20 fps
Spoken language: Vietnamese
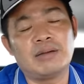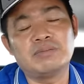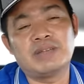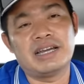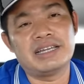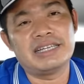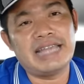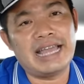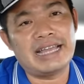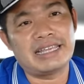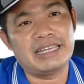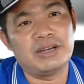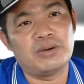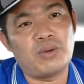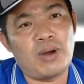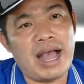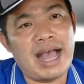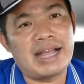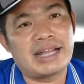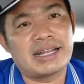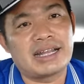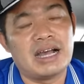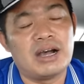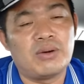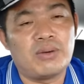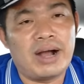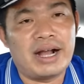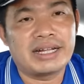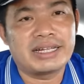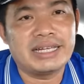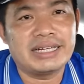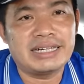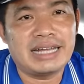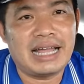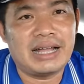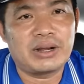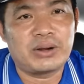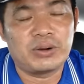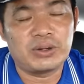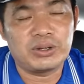trong thời gian vừa qua cơ quan
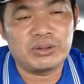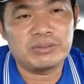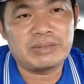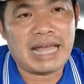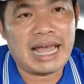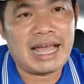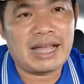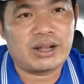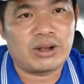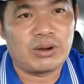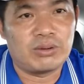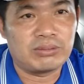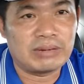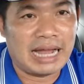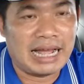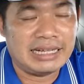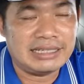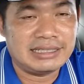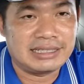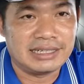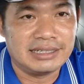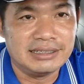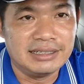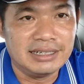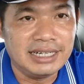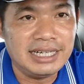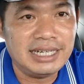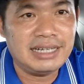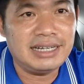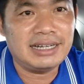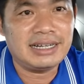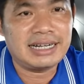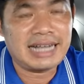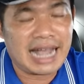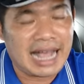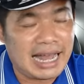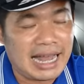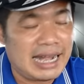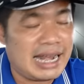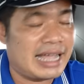chức năng của chúng ta cũng đã xử lý
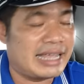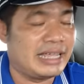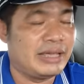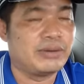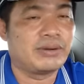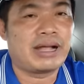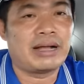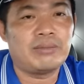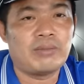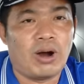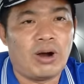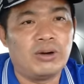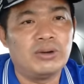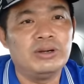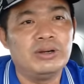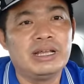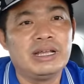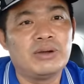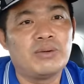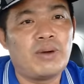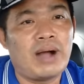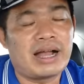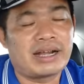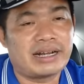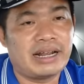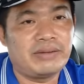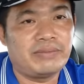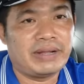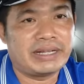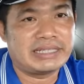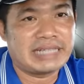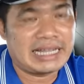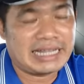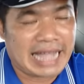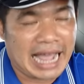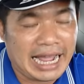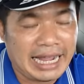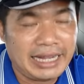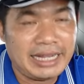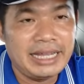khá là nhiều cán bộ liên quan đến việc sai
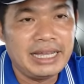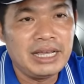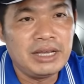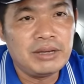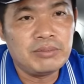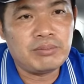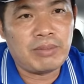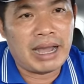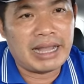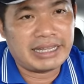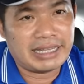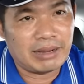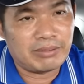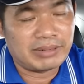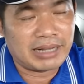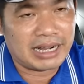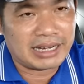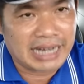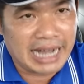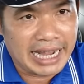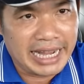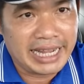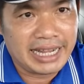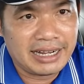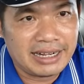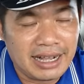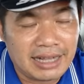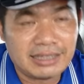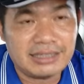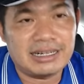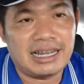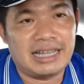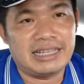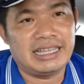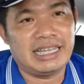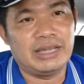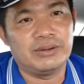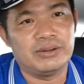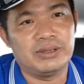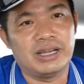trái mà trong gần đây rất là
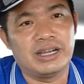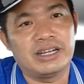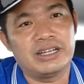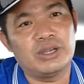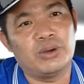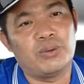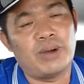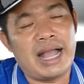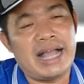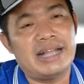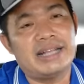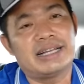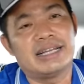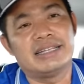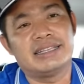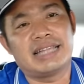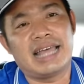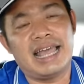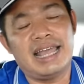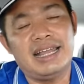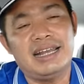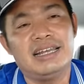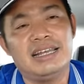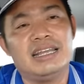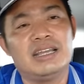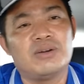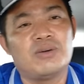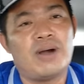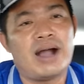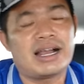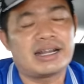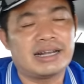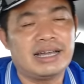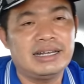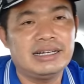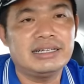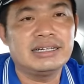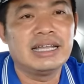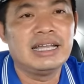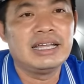nhiều những vụ án kinh tế liên quan đến
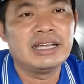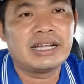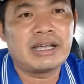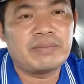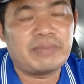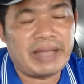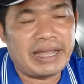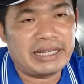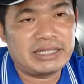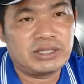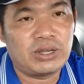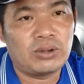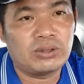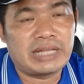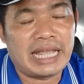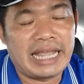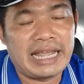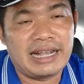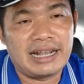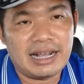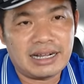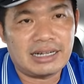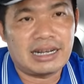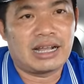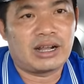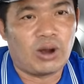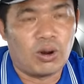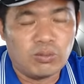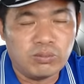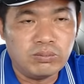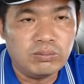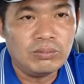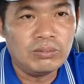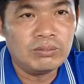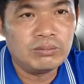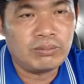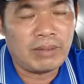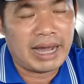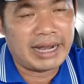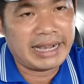cái việc số tiền rất là khủng
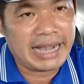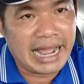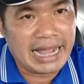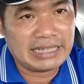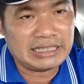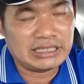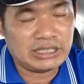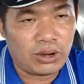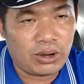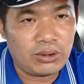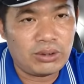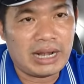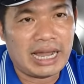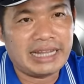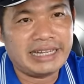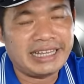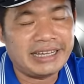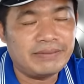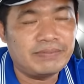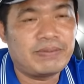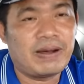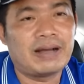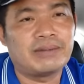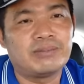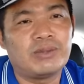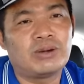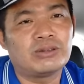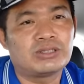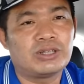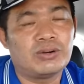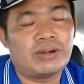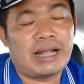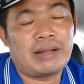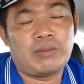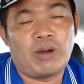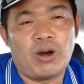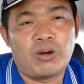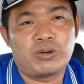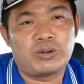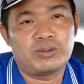mà đa số lại dính phần một số cán
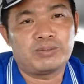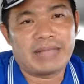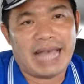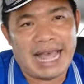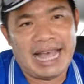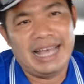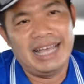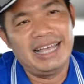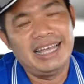bộ của chúng ta